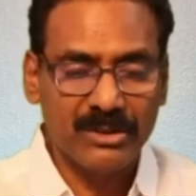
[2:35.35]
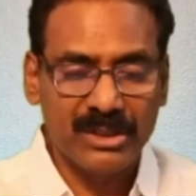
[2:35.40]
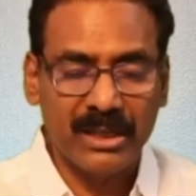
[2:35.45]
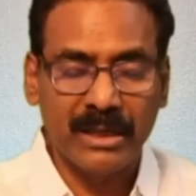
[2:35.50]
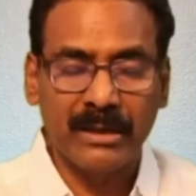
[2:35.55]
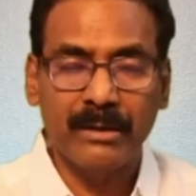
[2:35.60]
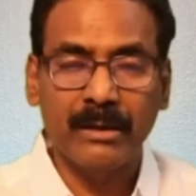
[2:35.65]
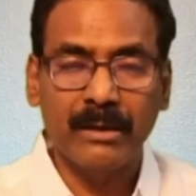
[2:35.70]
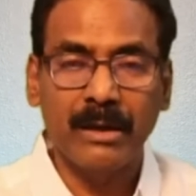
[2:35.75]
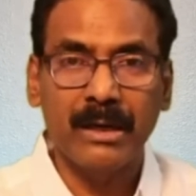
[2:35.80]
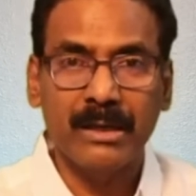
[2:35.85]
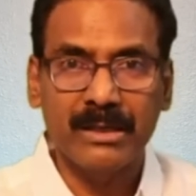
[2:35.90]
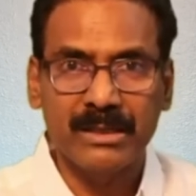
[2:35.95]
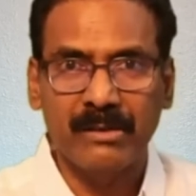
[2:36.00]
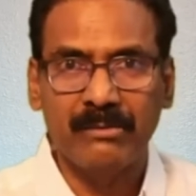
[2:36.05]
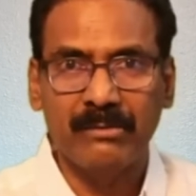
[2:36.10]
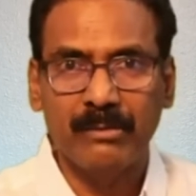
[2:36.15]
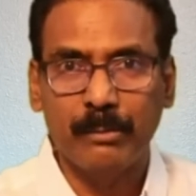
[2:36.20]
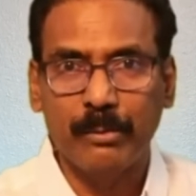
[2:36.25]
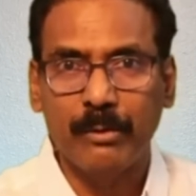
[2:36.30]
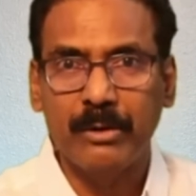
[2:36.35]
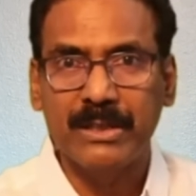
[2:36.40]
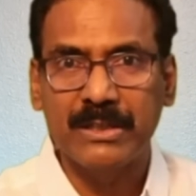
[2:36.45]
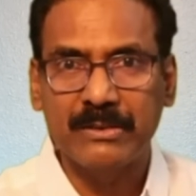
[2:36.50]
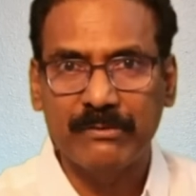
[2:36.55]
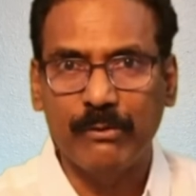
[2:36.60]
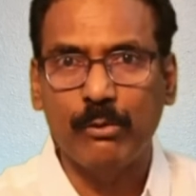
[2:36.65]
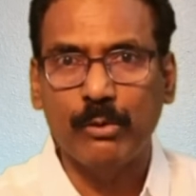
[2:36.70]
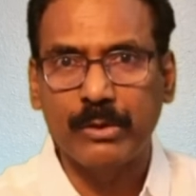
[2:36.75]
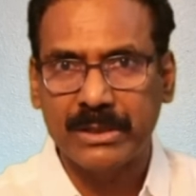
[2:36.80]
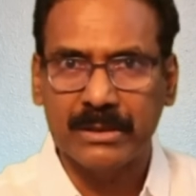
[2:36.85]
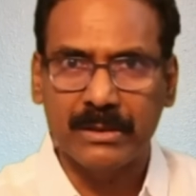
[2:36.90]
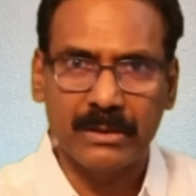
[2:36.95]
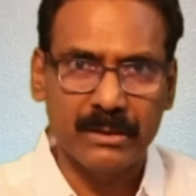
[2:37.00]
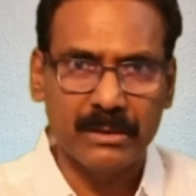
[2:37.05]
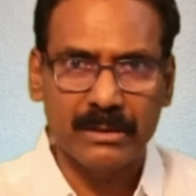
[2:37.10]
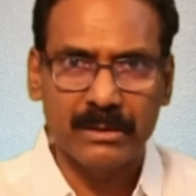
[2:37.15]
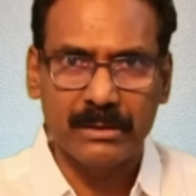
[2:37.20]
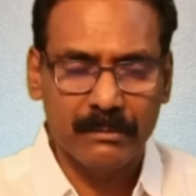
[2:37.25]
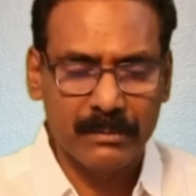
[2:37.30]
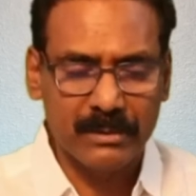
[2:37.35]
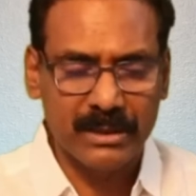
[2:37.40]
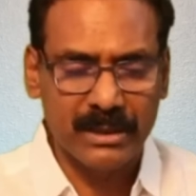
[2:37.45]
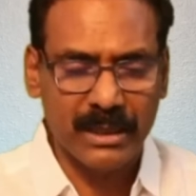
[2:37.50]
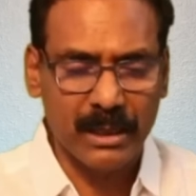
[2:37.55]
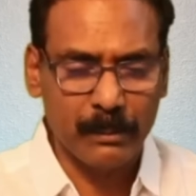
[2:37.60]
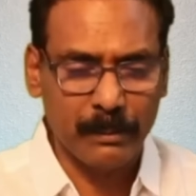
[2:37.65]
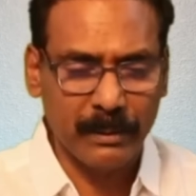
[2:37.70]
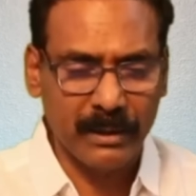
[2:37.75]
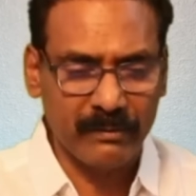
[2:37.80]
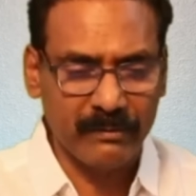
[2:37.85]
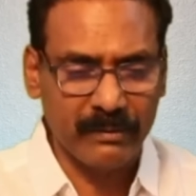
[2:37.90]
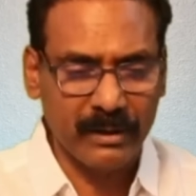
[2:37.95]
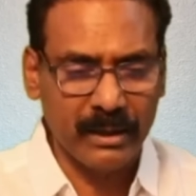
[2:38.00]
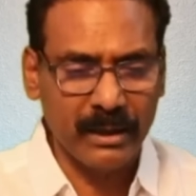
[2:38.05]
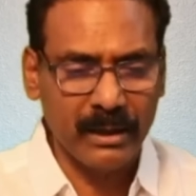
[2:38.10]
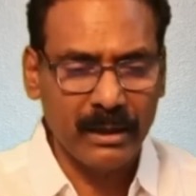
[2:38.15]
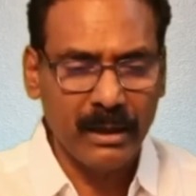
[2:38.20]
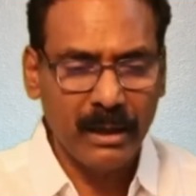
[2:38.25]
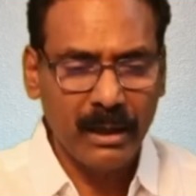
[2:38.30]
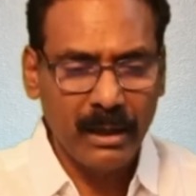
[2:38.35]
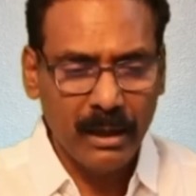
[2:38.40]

సెంట్రల్ రిజర్వ్ పోలీస్ ఫోర్స్ సిఆర్పిఎఫ్ అంటే